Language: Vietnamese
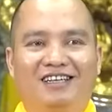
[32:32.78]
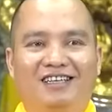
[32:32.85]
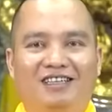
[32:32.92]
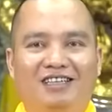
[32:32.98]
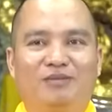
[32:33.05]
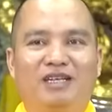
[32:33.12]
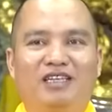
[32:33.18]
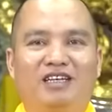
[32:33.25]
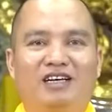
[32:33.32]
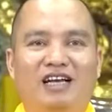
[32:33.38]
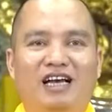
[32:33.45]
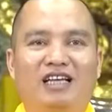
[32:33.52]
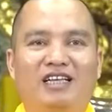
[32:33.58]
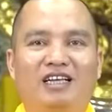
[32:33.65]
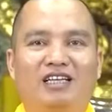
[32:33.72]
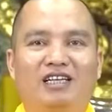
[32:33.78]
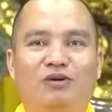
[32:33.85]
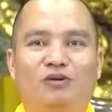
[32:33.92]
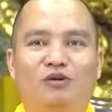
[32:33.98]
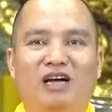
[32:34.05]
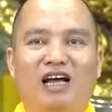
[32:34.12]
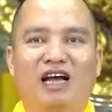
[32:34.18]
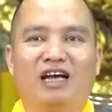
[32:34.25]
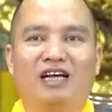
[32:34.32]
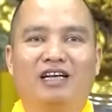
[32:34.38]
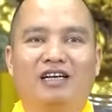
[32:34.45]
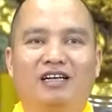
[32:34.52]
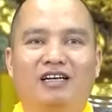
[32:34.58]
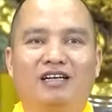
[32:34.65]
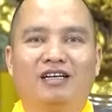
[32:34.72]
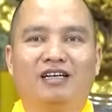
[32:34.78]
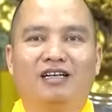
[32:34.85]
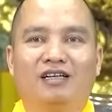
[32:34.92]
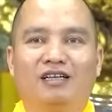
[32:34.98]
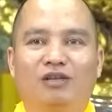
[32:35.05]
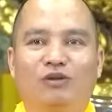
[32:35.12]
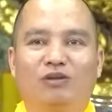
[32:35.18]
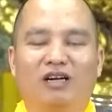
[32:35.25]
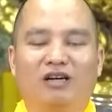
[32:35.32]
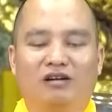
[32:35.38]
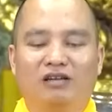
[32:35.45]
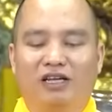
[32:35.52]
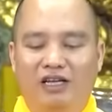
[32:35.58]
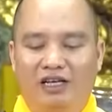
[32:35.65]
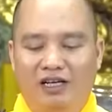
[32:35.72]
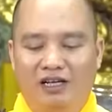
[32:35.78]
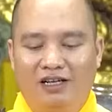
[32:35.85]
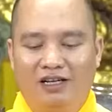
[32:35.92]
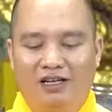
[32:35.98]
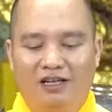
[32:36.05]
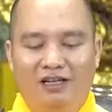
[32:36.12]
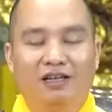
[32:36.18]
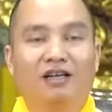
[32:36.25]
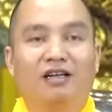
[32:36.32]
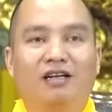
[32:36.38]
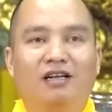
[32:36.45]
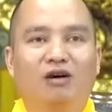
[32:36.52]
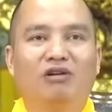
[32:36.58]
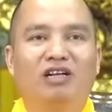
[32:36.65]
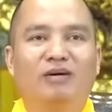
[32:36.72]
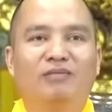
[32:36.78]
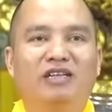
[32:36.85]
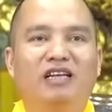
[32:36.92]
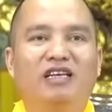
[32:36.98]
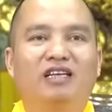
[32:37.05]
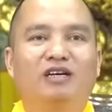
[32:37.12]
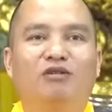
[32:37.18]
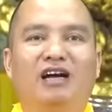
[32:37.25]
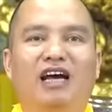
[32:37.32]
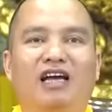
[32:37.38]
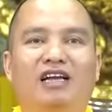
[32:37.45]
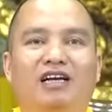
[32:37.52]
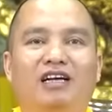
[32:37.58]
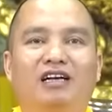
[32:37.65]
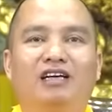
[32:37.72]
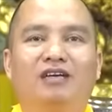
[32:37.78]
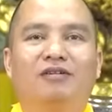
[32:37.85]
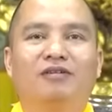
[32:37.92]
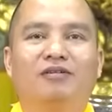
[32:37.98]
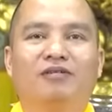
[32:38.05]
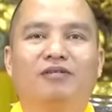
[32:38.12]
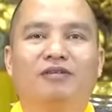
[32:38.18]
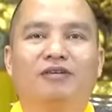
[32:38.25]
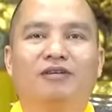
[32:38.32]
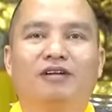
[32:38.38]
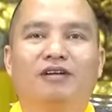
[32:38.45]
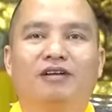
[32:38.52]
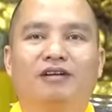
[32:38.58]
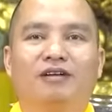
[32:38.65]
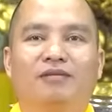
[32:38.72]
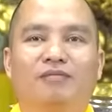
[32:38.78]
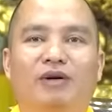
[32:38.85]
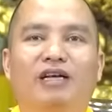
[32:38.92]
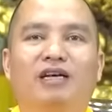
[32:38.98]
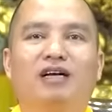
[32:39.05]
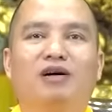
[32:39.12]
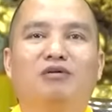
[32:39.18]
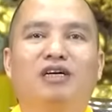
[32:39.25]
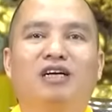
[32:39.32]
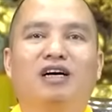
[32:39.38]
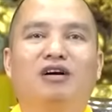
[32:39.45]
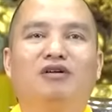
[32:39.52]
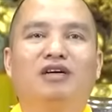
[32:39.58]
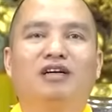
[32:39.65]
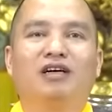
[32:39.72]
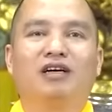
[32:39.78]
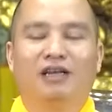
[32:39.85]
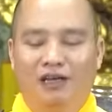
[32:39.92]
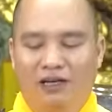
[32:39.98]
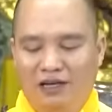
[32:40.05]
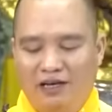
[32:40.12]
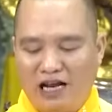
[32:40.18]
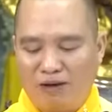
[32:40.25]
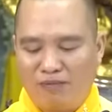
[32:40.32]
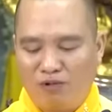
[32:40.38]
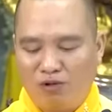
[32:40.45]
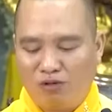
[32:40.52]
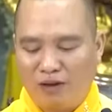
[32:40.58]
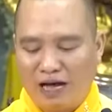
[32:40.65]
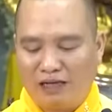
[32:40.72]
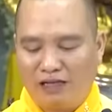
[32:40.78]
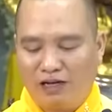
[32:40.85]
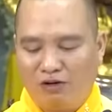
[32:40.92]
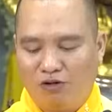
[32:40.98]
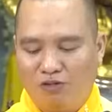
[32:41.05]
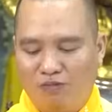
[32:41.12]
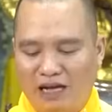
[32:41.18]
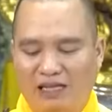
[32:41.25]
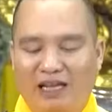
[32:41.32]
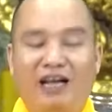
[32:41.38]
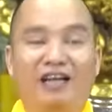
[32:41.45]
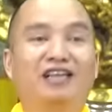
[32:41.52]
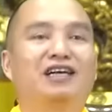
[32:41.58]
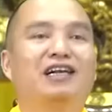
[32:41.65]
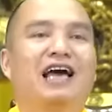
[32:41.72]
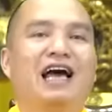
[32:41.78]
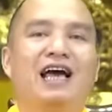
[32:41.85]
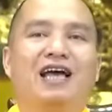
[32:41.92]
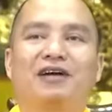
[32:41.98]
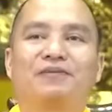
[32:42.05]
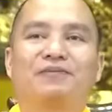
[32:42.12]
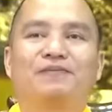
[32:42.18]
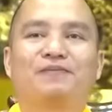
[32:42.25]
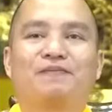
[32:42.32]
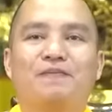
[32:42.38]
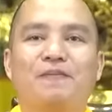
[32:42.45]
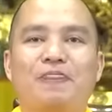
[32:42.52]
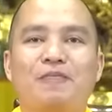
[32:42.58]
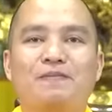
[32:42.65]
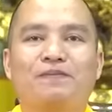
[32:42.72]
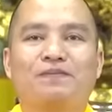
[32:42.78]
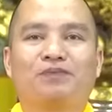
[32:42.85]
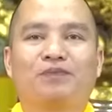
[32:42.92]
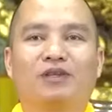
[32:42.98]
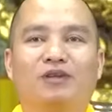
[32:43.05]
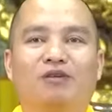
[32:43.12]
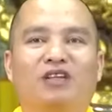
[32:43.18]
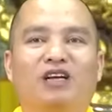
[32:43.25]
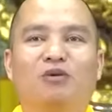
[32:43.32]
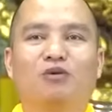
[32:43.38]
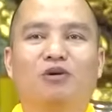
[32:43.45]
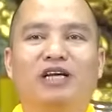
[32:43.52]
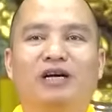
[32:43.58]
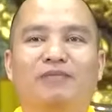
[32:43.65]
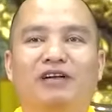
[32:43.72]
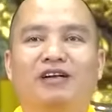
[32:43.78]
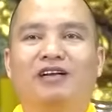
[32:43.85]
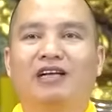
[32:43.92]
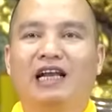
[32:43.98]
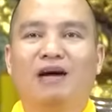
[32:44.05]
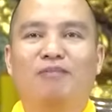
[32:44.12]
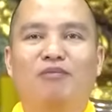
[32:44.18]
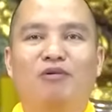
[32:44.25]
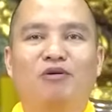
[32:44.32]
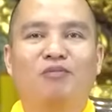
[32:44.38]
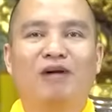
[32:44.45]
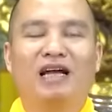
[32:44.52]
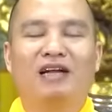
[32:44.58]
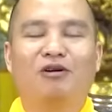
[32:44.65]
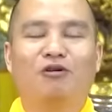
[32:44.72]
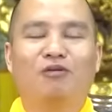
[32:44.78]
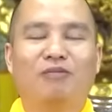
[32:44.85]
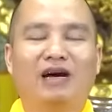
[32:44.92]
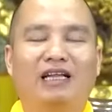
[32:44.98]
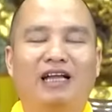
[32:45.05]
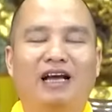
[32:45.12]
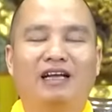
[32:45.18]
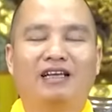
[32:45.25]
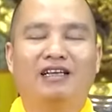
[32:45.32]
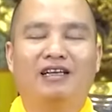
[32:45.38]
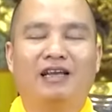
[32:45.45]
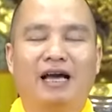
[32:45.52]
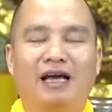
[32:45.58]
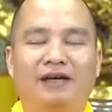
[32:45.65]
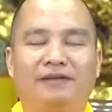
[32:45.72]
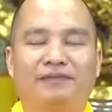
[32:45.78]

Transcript: Nhưng bây giờ nghe danh hiệu của Ngài, chúng ta có thể đồng niệm danh hiệu Ngài lấy mấy câu được không? Nam mô Ba Đầu Ma Thắng Như Lai. Chúng ta cùng niệm là Nam mô Ba Đầu Ma Thắng Như Lai.